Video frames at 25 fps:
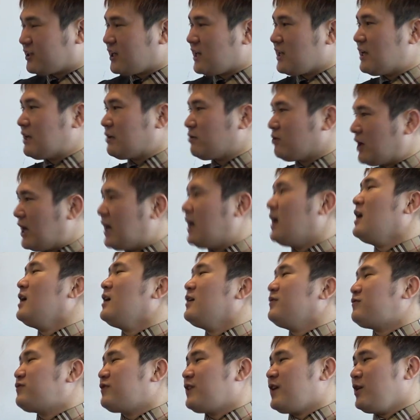たりだとか
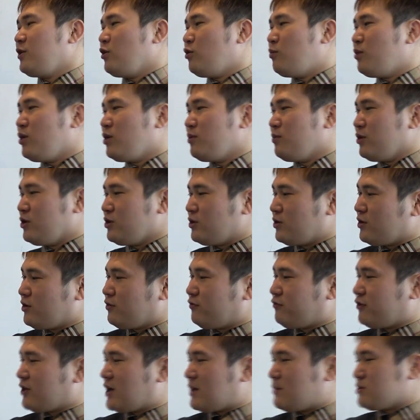辛い思いもいろいろ
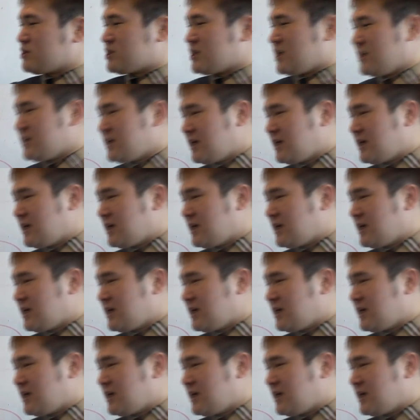するかもしれ